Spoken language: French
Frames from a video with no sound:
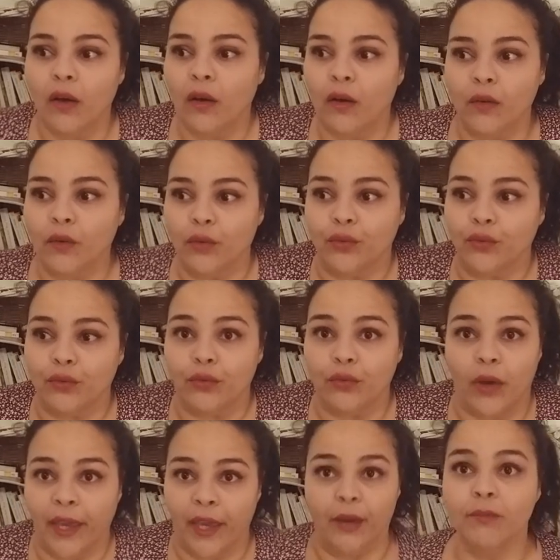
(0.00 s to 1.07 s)

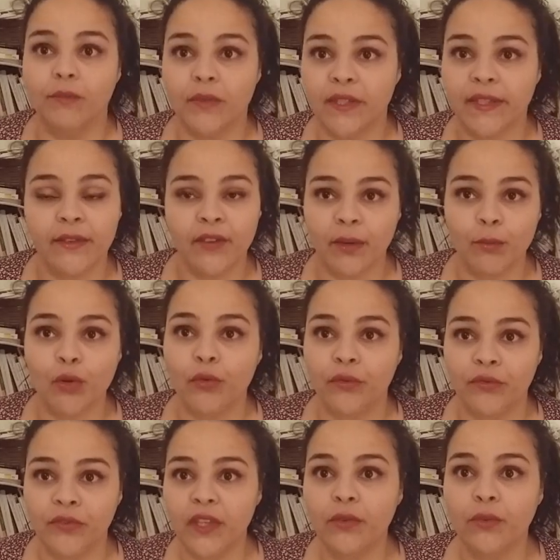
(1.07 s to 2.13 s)
Euh, rien. C'est vraiment le
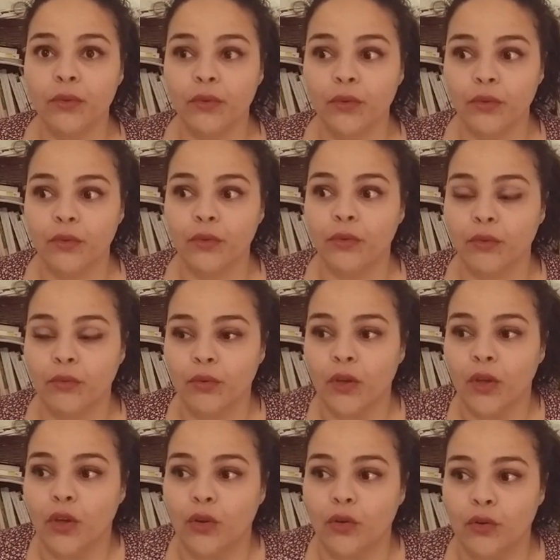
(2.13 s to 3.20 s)
vide,
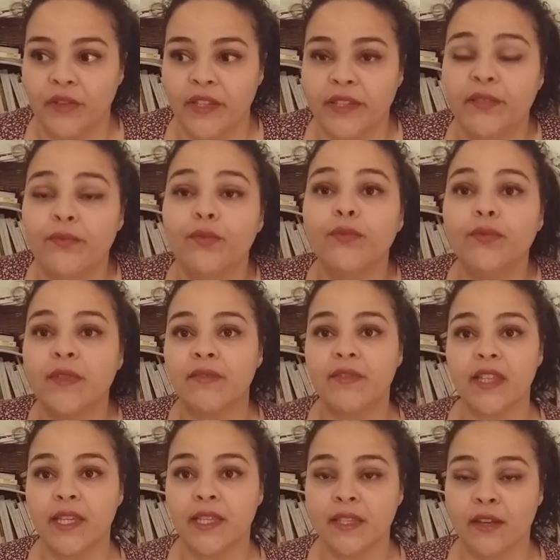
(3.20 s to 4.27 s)
Si vous, vous
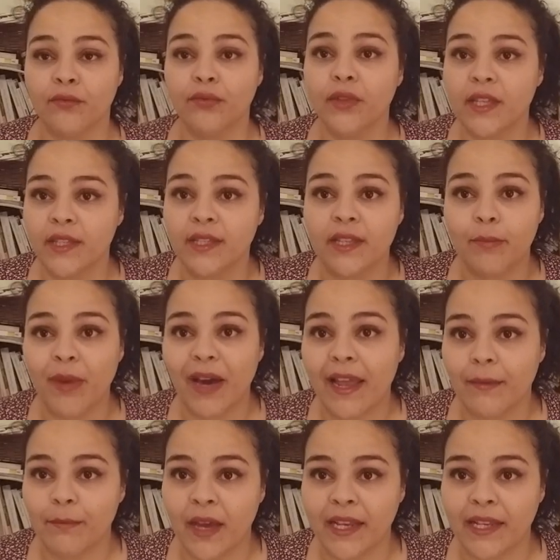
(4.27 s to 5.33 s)
avez des infos, n'hésitez pas
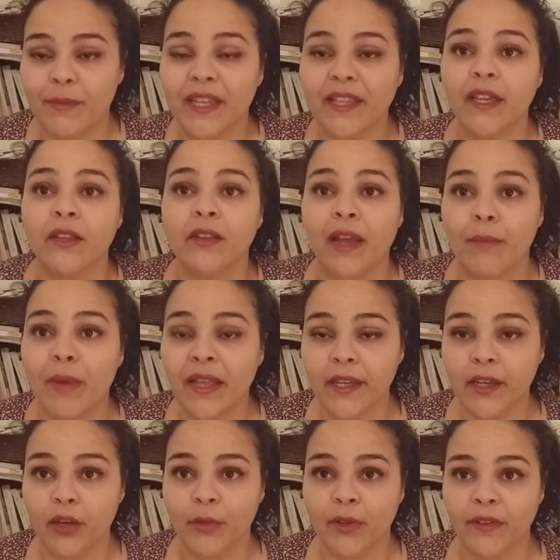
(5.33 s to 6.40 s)
à, les mettre hein, dans la barre
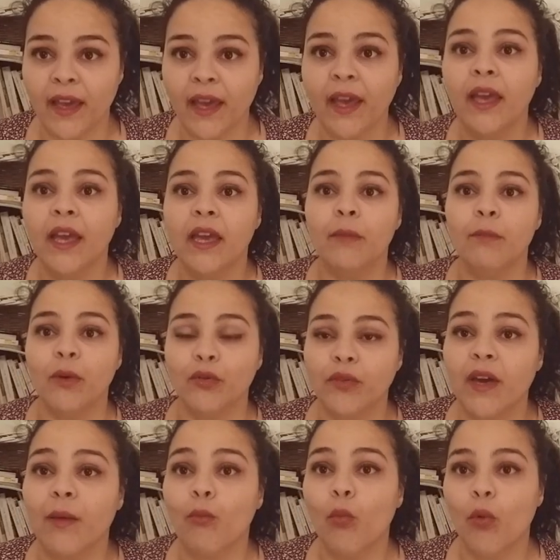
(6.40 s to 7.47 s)
des commentaires. Mais en
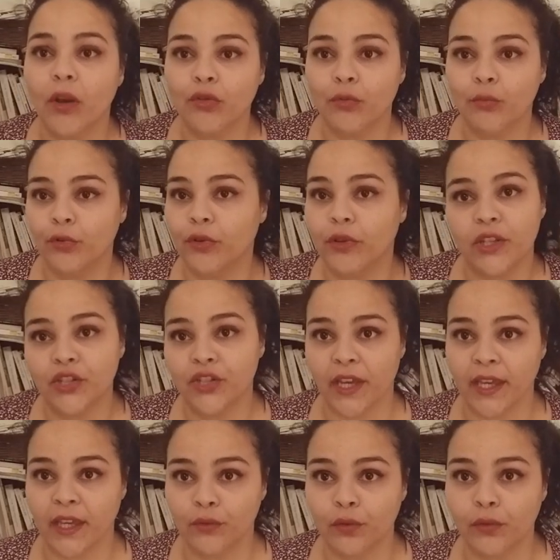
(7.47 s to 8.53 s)
tout cas, moi, de mon côté, je
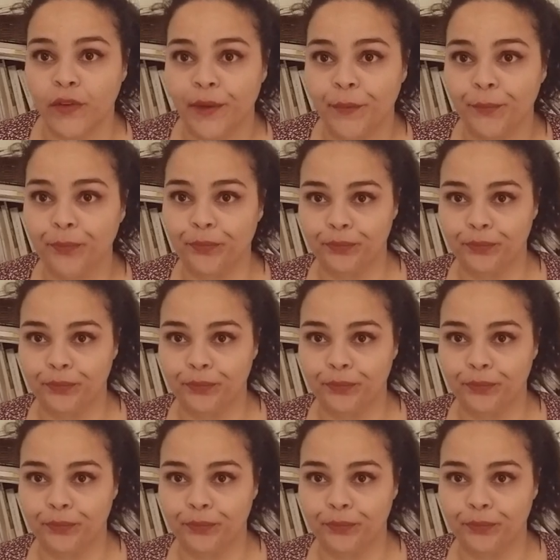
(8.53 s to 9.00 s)
n'ai rien trouvé.